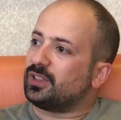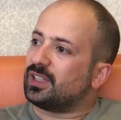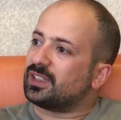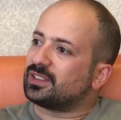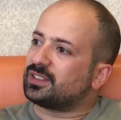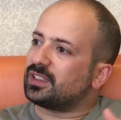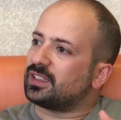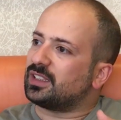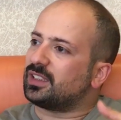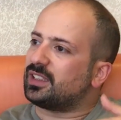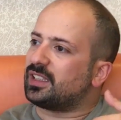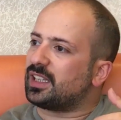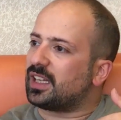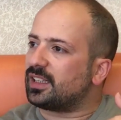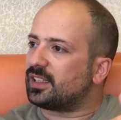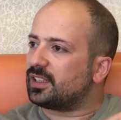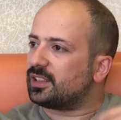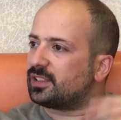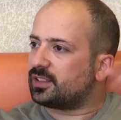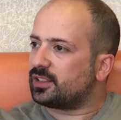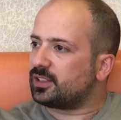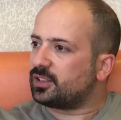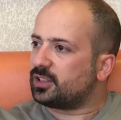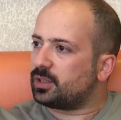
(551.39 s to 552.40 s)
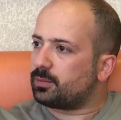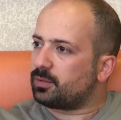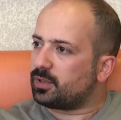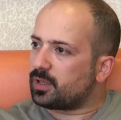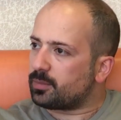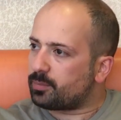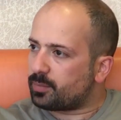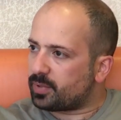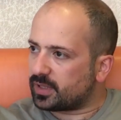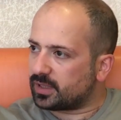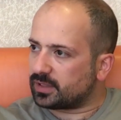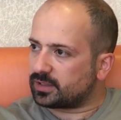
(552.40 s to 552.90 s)
Hı. Yazarın kendisinin
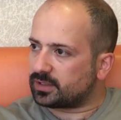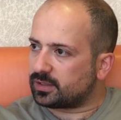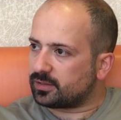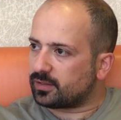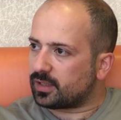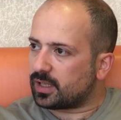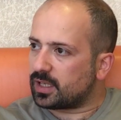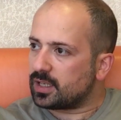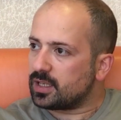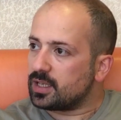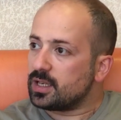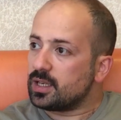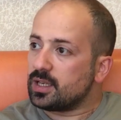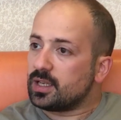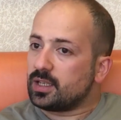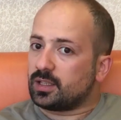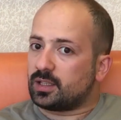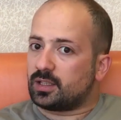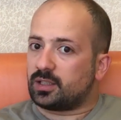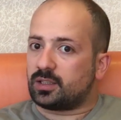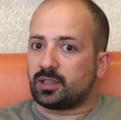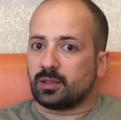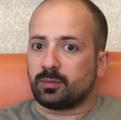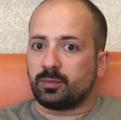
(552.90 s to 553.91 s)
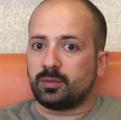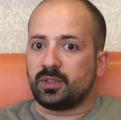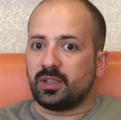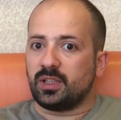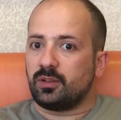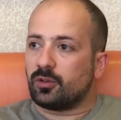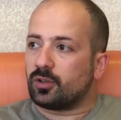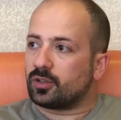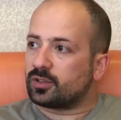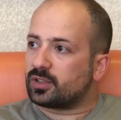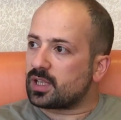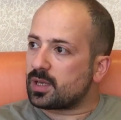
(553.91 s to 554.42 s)
cebinde parası var. Kitabı
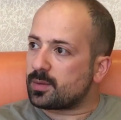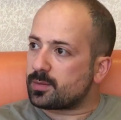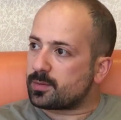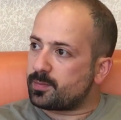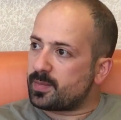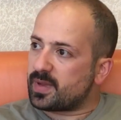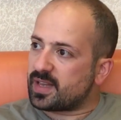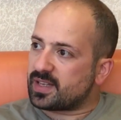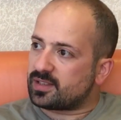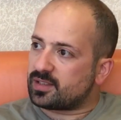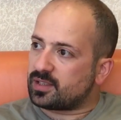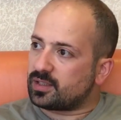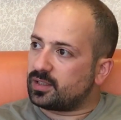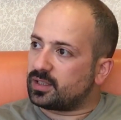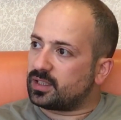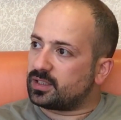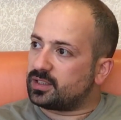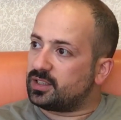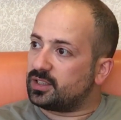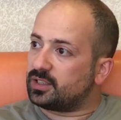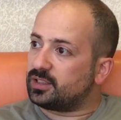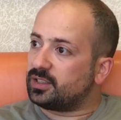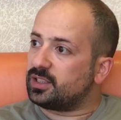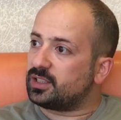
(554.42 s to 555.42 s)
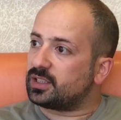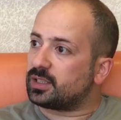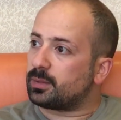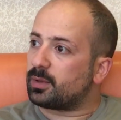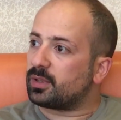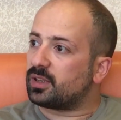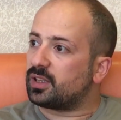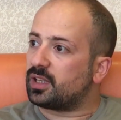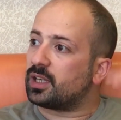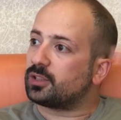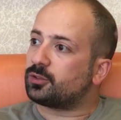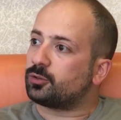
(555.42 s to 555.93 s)
New York Times bestseller'a girdiği
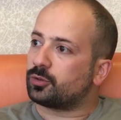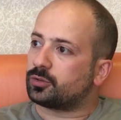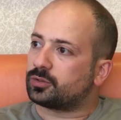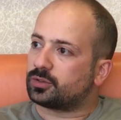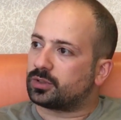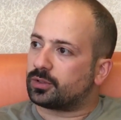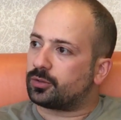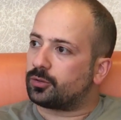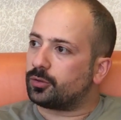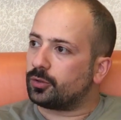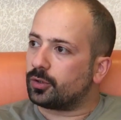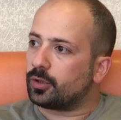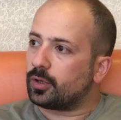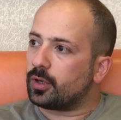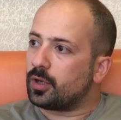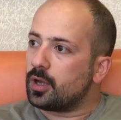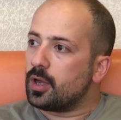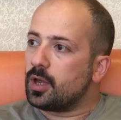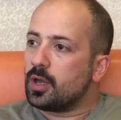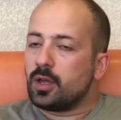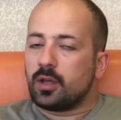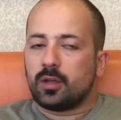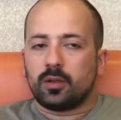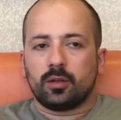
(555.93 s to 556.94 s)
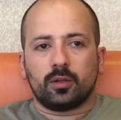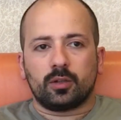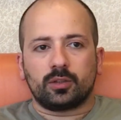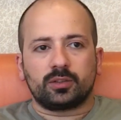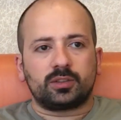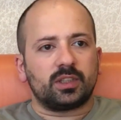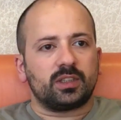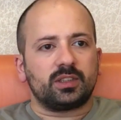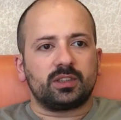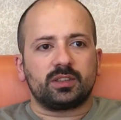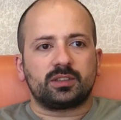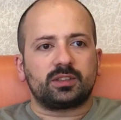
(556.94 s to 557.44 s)
zaman daha çok satıyor.
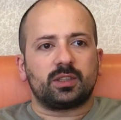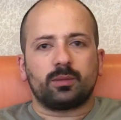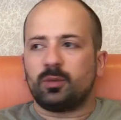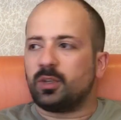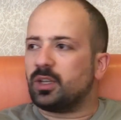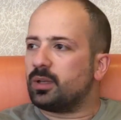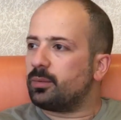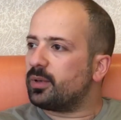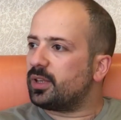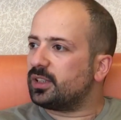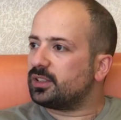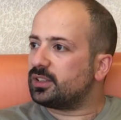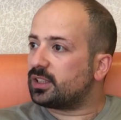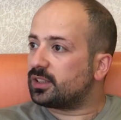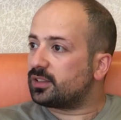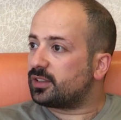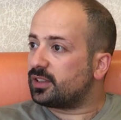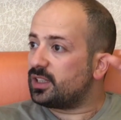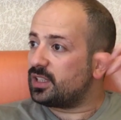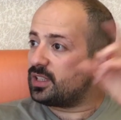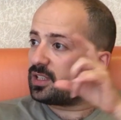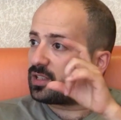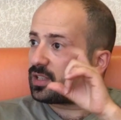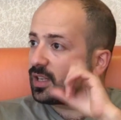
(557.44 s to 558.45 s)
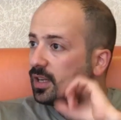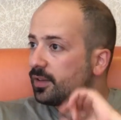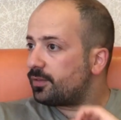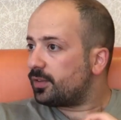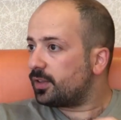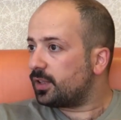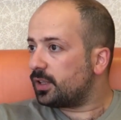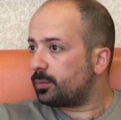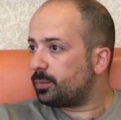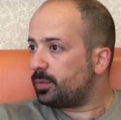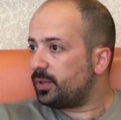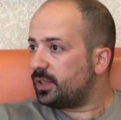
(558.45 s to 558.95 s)
Los Angeles'ta böyle bir ajansa 7
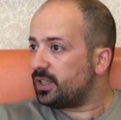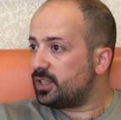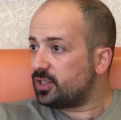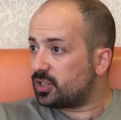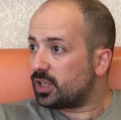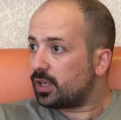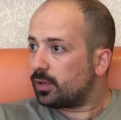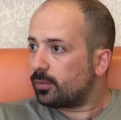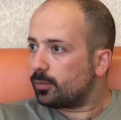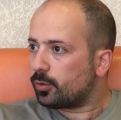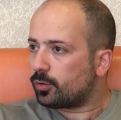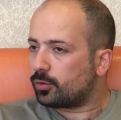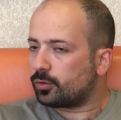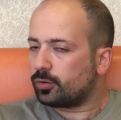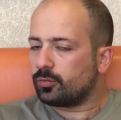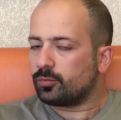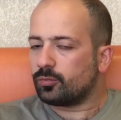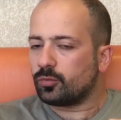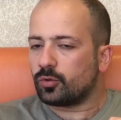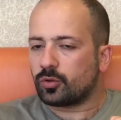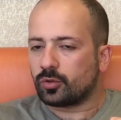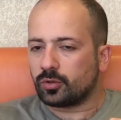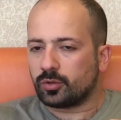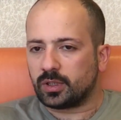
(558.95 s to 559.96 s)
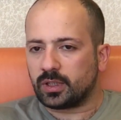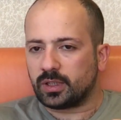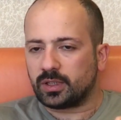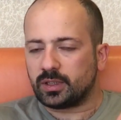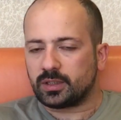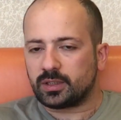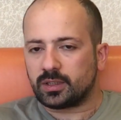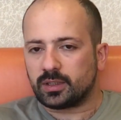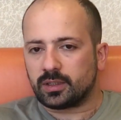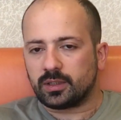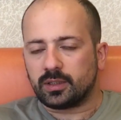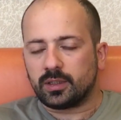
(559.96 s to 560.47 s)
sayfalık bir inceleme okudum bu konuyla
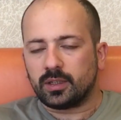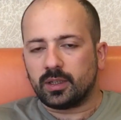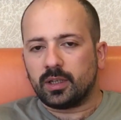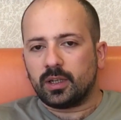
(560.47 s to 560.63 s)
ilgili.